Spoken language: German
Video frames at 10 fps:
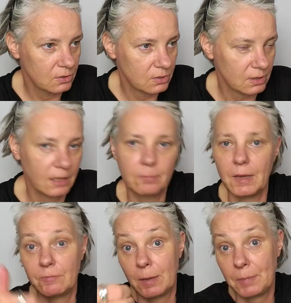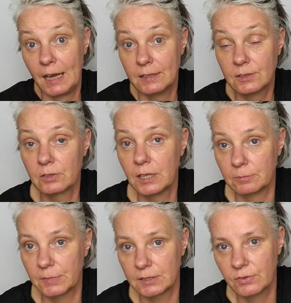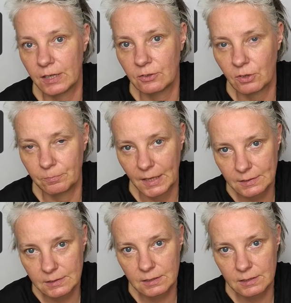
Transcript: Und neben Web 1.0 hat man es vielleicht im Netz